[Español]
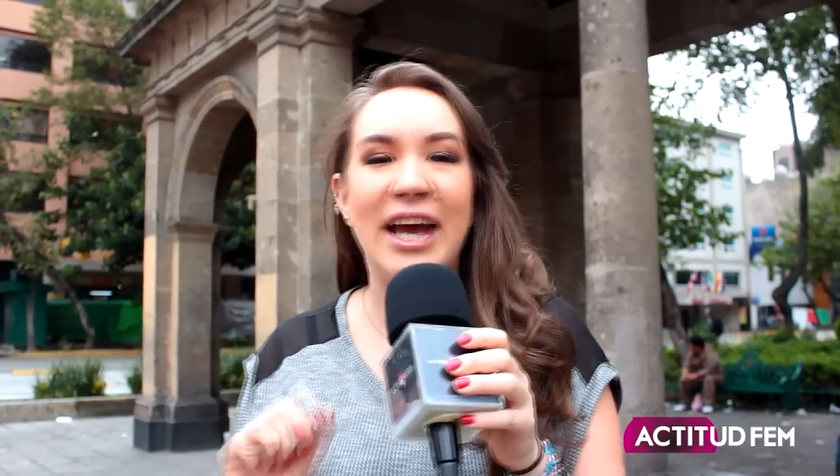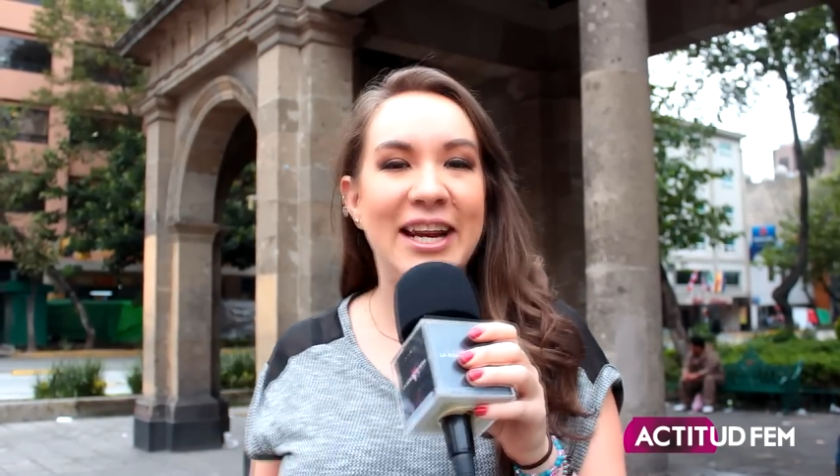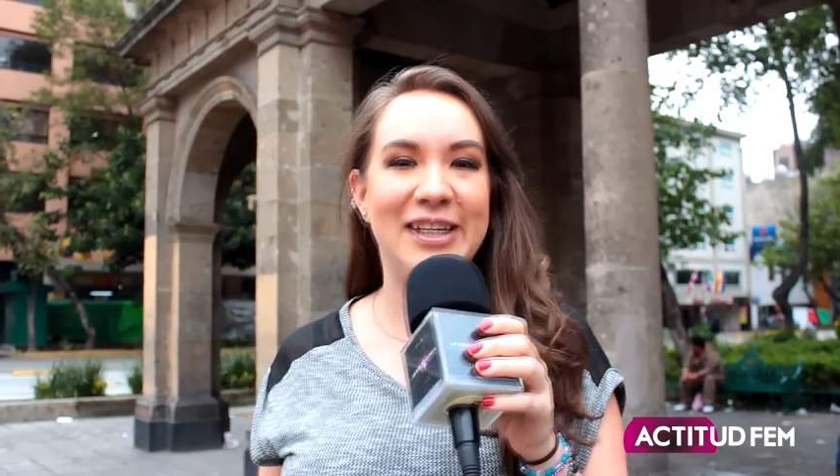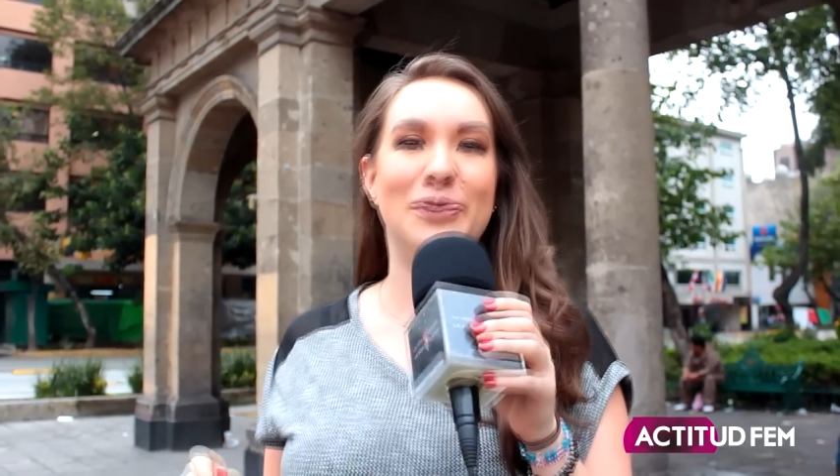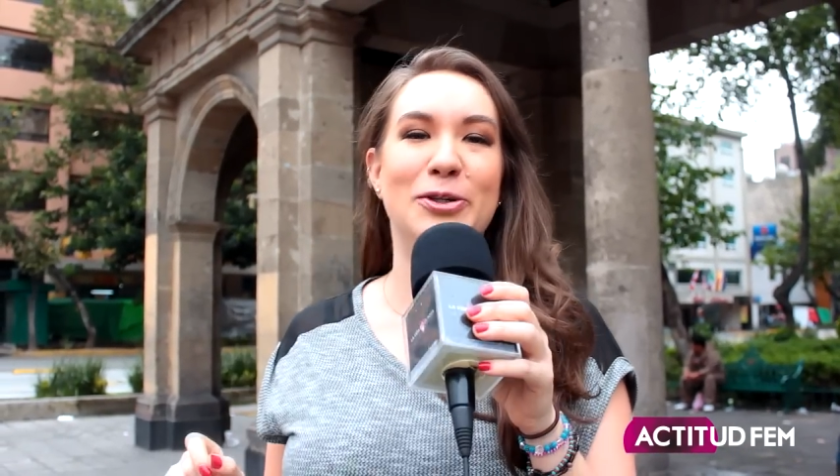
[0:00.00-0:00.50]

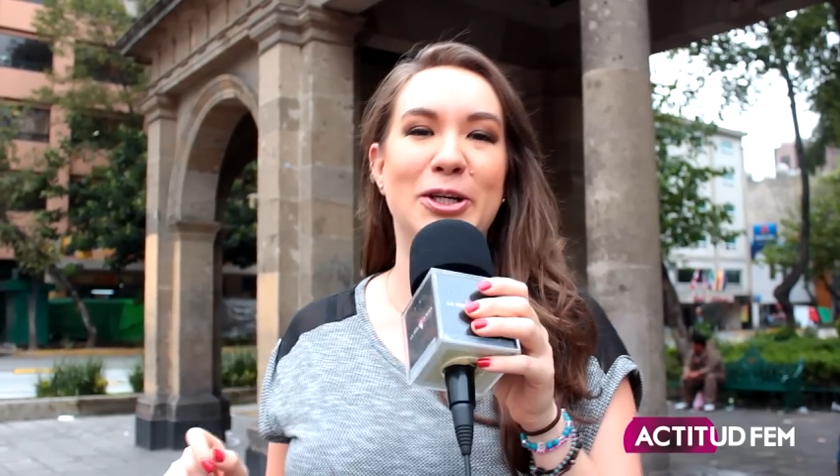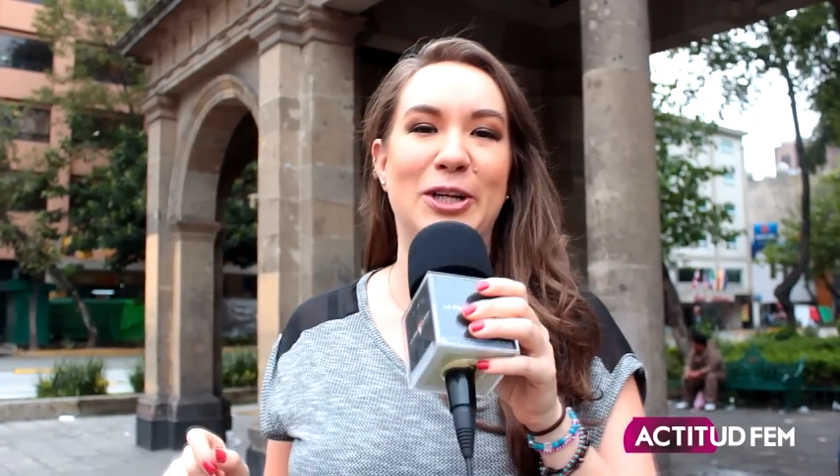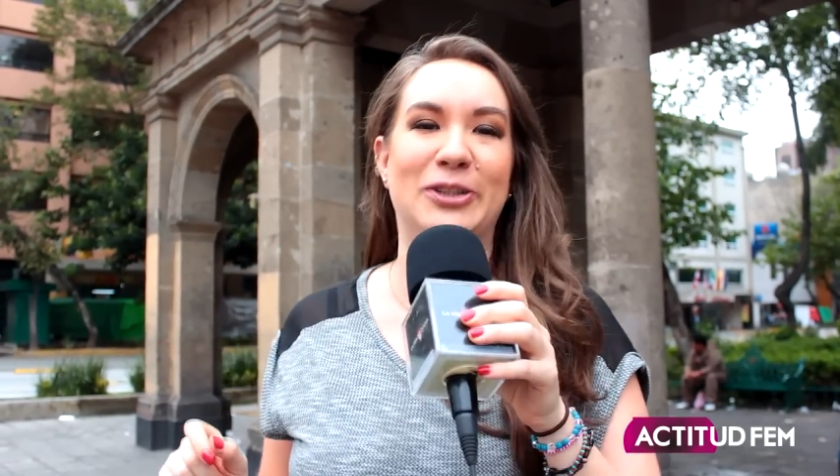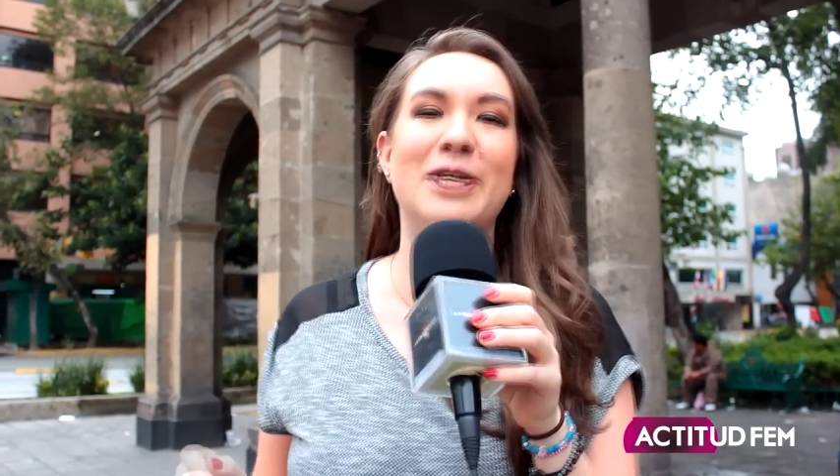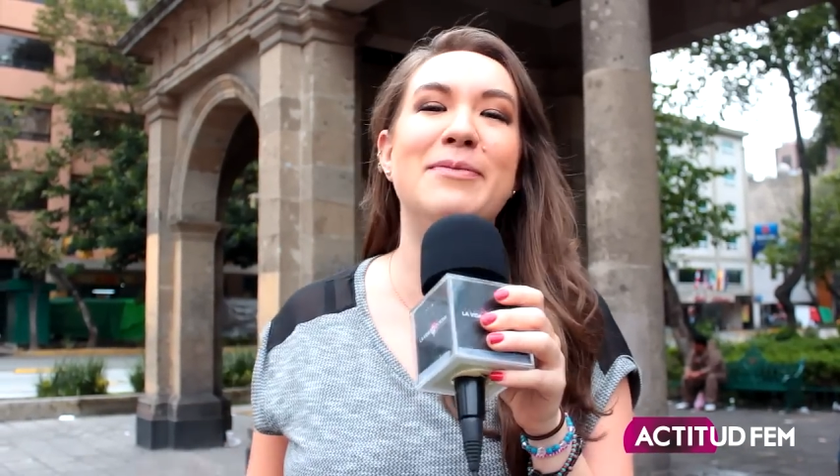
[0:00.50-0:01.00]
en ninguno de
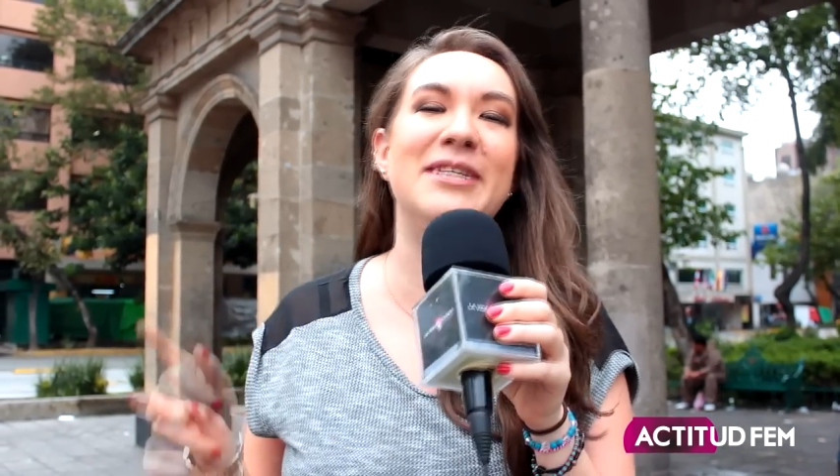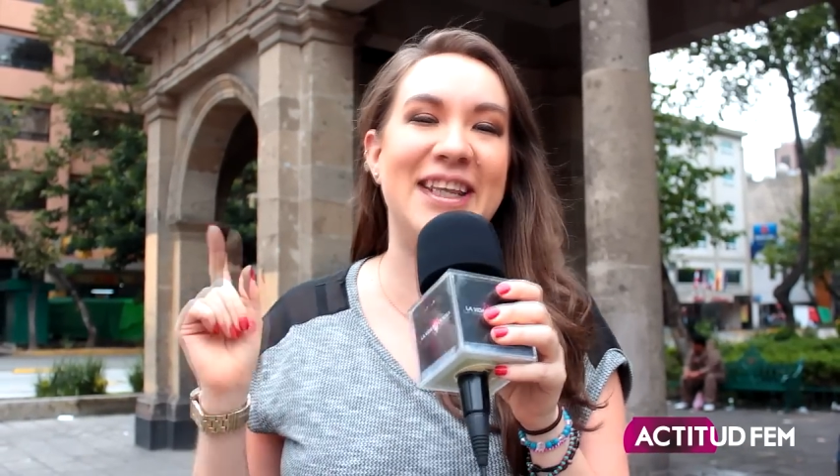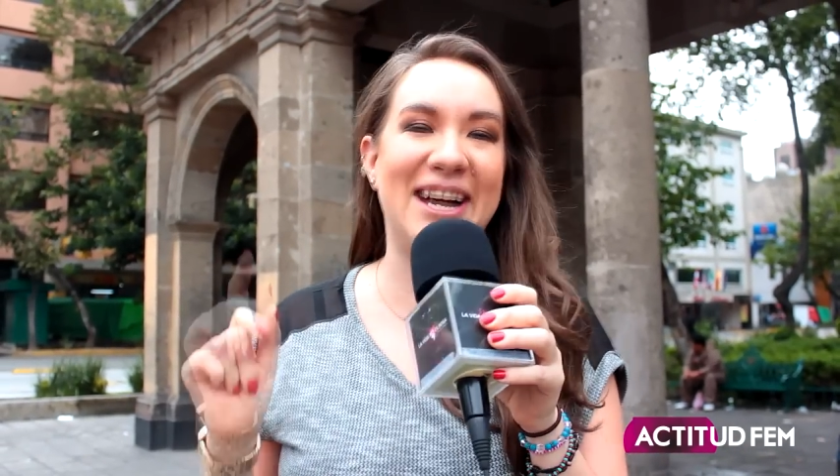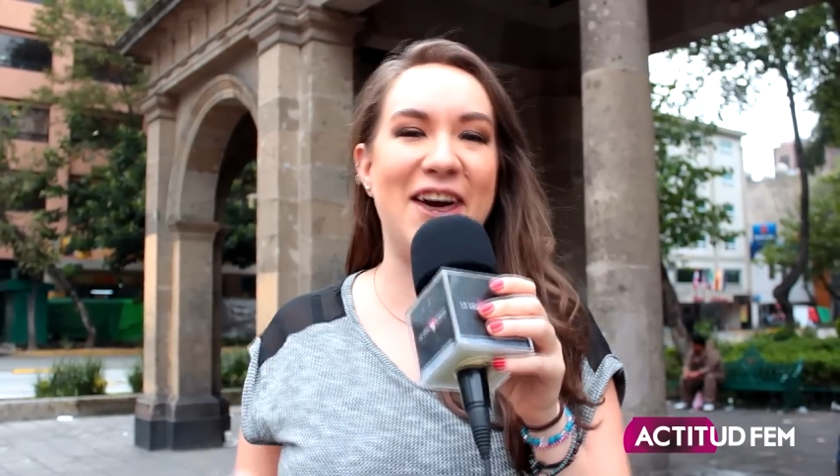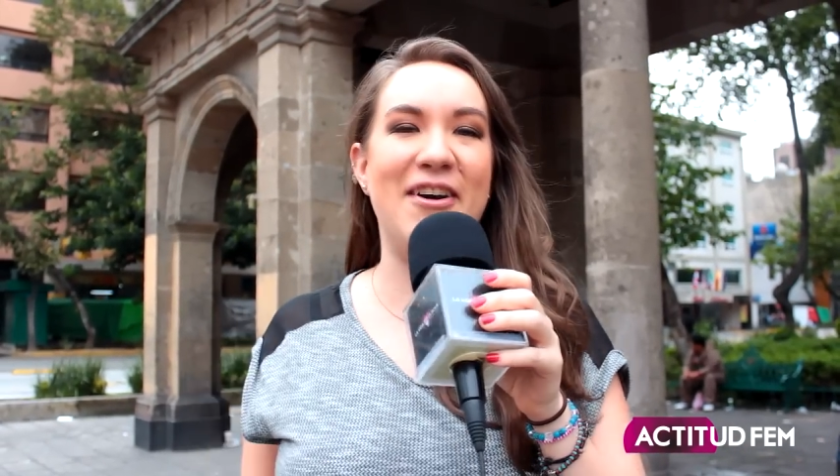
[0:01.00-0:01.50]
los temas
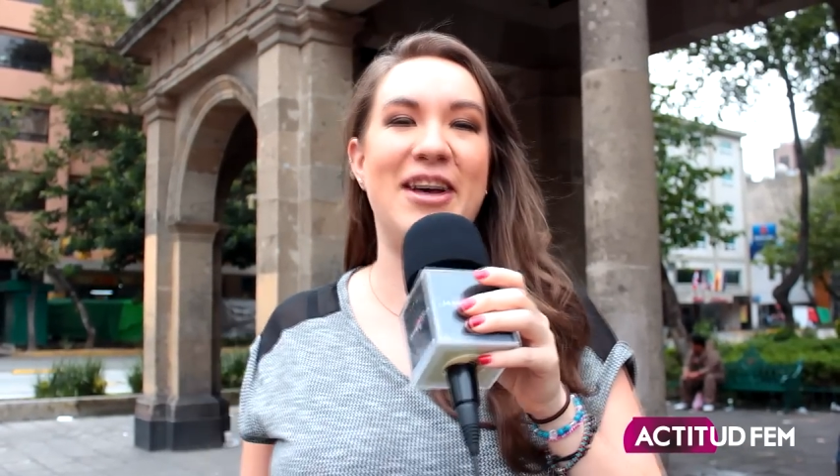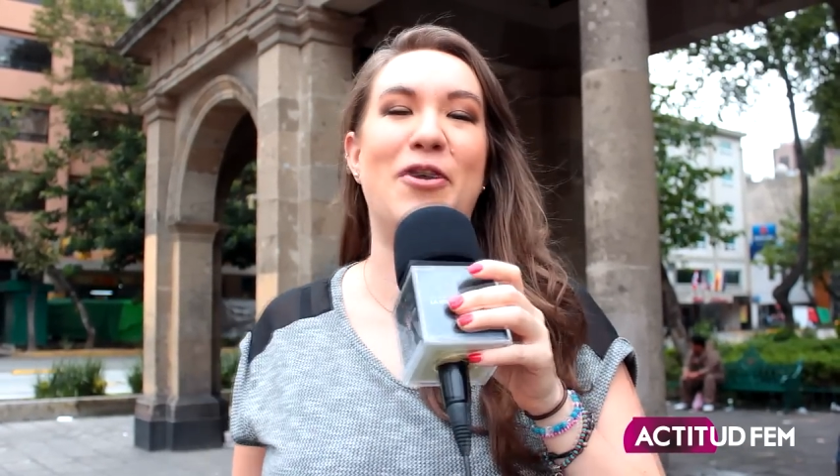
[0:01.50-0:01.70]
y acaba de